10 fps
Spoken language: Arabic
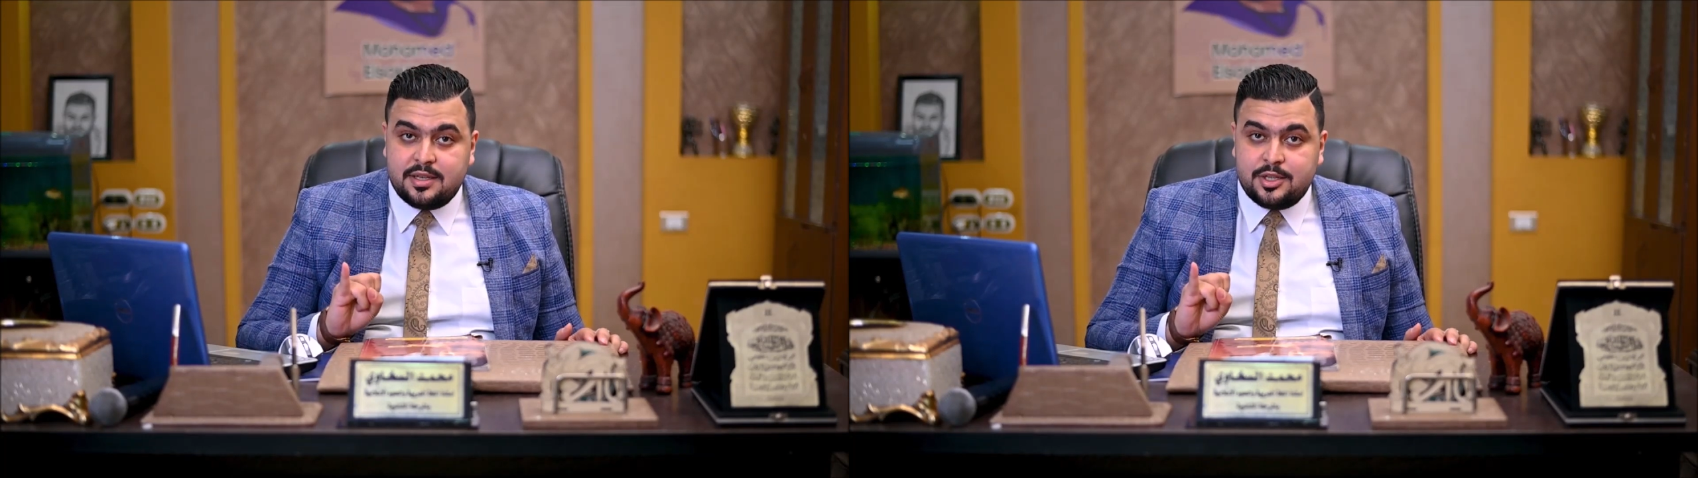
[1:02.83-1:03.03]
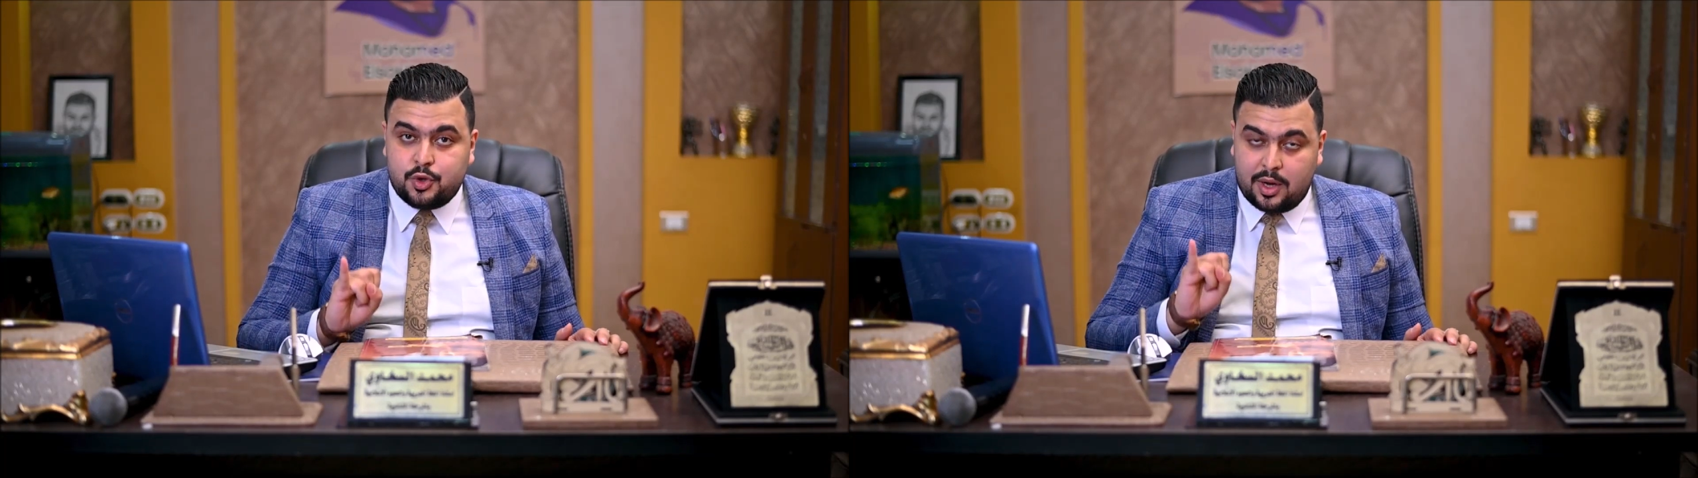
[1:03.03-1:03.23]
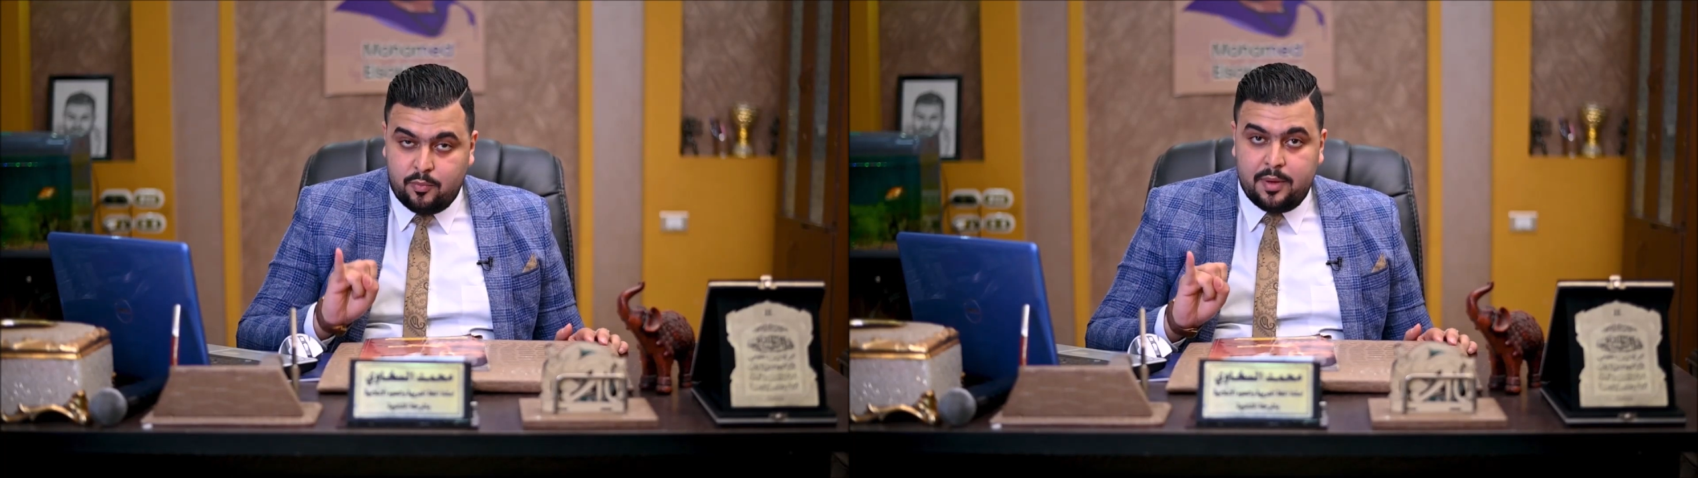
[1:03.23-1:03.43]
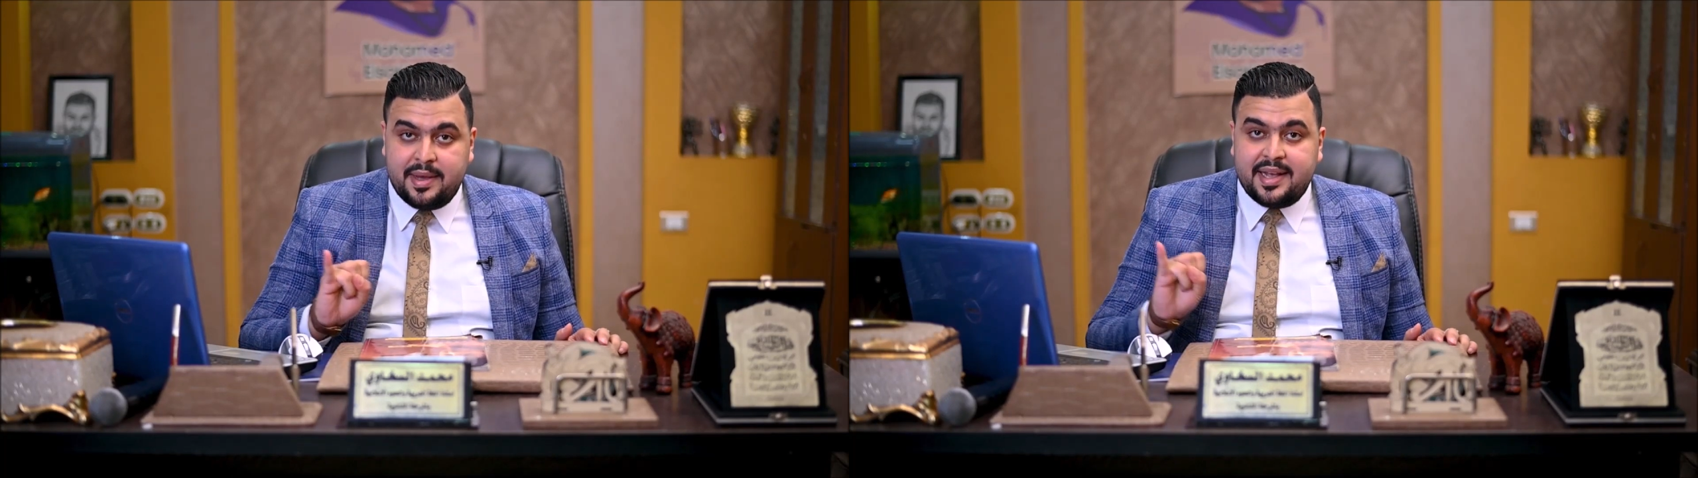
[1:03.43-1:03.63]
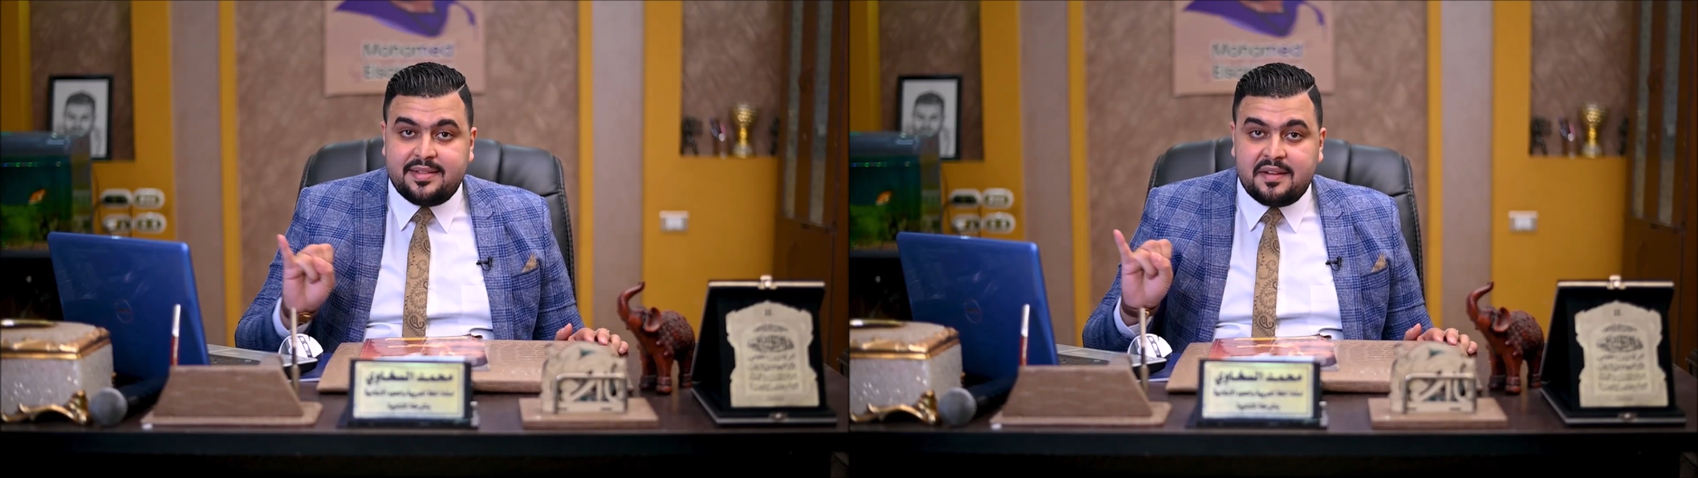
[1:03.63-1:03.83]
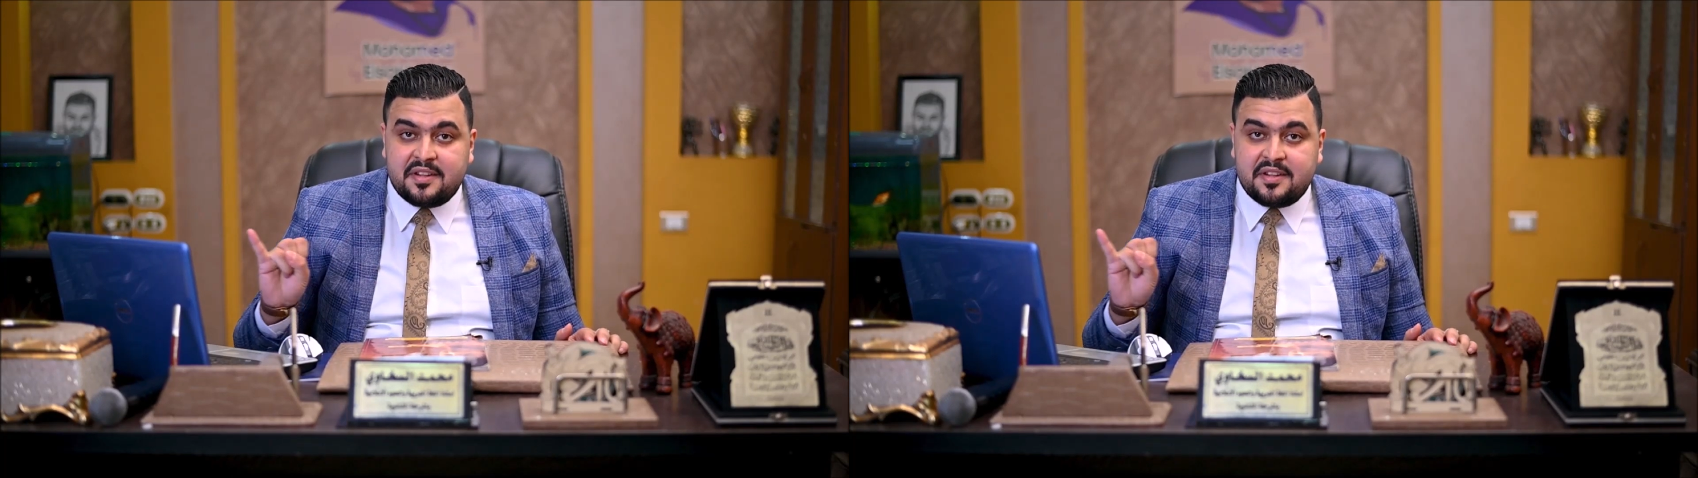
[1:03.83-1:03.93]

سؤال مهم جدا في